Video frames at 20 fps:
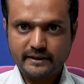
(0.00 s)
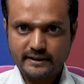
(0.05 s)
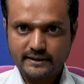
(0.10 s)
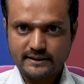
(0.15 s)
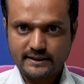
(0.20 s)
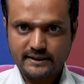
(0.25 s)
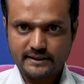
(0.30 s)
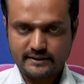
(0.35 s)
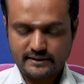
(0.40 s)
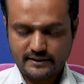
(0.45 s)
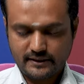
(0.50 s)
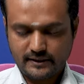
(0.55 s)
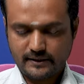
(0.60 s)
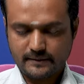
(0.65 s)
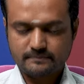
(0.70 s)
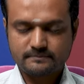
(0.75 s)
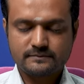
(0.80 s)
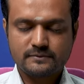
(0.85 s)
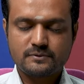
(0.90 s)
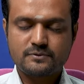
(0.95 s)
நம்பிக்கைகள் இது
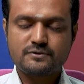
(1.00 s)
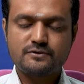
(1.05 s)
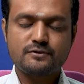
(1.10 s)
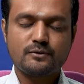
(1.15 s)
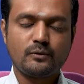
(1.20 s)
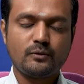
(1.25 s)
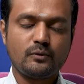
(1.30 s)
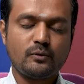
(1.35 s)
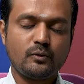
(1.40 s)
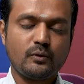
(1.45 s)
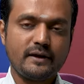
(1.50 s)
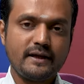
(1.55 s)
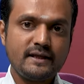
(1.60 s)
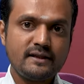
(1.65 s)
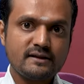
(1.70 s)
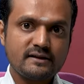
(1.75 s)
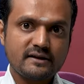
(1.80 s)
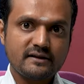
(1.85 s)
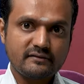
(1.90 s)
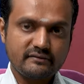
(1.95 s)
இருக்குது ஸோ
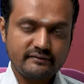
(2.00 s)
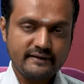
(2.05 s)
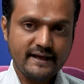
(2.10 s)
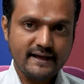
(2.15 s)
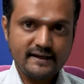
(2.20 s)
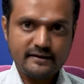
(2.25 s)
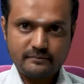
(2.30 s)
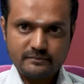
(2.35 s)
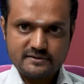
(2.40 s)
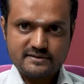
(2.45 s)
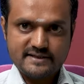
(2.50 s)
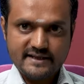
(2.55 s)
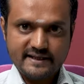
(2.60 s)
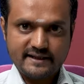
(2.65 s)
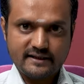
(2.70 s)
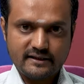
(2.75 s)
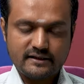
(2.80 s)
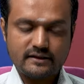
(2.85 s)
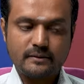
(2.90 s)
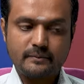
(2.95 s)
இந்த வேலை
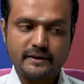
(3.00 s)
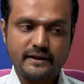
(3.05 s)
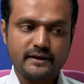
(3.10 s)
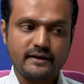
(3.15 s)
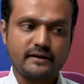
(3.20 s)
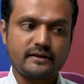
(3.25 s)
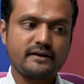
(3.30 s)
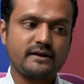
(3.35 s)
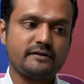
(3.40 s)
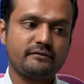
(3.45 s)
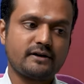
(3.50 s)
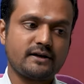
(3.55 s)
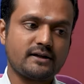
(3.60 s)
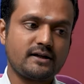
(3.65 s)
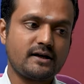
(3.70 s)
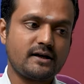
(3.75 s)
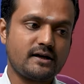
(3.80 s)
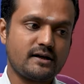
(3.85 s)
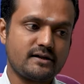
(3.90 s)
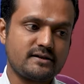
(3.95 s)
செய்கிறது அப்படிங்கிறது இவங்க
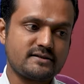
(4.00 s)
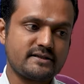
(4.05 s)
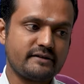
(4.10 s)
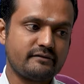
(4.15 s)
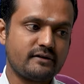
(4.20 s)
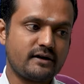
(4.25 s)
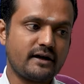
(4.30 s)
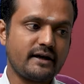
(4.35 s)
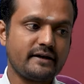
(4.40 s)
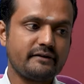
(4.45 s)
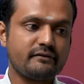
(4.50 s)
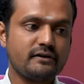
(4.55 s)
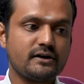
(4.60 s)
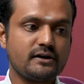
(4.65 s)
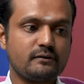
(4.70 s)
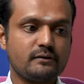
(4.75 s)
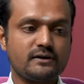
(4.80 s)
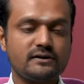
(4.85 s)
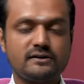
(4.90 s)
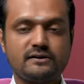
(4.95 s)
தான் செய்வாங்க
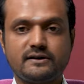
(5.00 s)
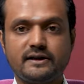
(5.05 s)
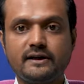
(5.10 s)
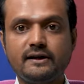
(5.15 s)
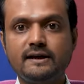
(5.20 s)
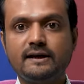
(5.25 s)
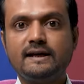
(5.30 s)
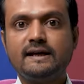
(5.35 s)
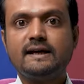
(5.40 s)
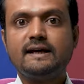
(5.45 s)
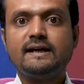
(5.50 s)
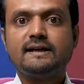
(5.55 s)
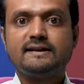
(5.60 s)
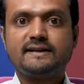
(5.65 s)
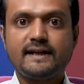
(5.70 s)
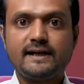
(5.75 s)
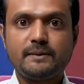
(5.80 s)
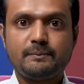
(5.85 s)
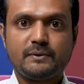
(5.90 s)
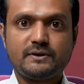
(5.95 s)
இவங்களுக்கு வந்து இந்த
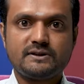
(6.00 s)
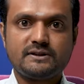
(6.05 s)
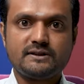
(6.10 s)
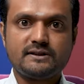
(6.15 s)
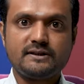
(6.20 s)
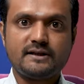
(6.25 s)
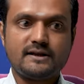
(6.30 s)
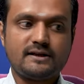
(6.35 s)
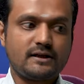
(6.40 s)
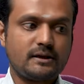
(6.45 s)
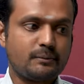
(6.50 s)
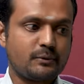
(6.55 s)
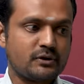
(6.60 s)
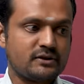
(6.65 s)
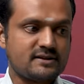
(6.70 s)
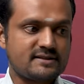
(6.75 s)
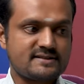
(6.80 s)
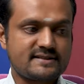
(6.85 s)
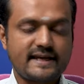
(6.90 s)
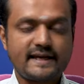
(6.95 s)
டெலிபதி
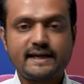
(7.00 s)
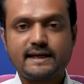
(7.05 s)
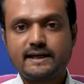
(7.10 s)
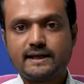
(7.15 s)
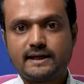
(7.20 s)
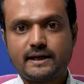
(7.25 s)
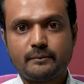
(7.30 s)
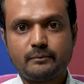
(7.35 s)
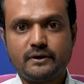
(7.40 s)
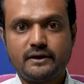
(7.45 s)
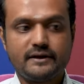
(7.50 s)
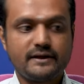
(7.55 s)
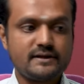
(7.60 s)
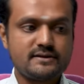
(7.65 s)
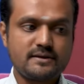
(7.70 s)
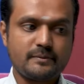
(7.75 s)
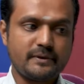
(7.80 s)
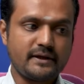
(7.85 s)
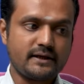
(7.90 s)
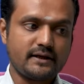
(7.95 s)
அதுக்கப்புறம் இந்த சைக்கிக்
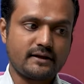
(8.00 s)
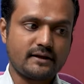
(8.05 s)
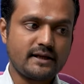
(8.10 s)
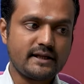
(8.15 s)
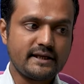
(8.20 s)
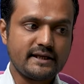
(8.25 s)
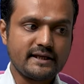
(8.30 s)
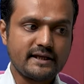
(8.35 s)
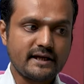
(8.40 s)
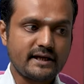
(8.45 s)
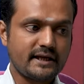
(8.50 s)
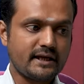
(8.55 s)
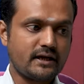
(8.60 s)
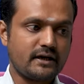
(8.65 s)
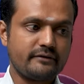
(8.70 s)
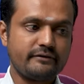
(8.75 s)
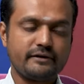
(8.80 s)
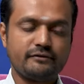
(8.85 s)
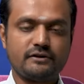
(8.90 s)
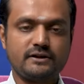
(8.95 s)
எபிலிட்டிஸ் அப்படிங்கிறதெல்லாம்
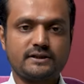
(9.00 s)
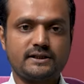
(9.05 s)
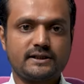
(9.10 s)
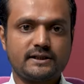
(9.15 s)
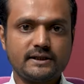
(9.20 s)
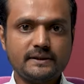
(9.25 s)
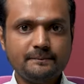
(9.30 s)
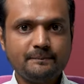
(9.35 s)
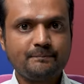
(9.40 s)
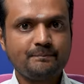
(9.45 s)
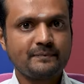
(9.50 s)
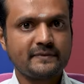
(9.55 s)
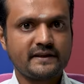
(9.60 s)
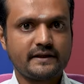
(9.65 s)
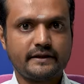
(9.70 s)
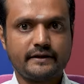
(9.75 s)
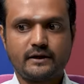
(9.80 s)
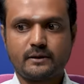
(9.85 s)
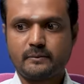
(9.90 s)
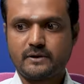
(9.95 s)
இயற்கையாகவே இவர்களுக்கு
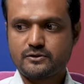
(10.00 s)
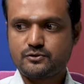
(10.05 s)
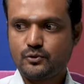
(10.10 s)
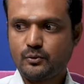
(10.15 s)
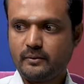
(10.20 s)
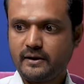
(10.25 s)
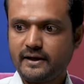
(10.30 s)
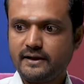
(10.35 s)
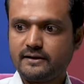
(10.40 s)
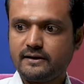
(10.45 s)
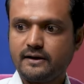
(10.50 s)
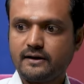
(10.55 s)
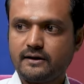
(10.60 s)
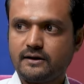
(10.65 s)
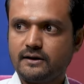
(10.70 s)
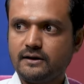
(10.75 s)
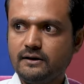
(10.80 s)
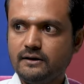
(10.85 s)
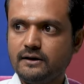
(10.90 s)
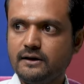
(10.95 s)
இருக்குமா ஸோ
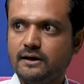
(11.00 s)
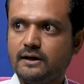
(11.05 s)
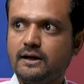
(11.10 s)
மனிதனுக்கு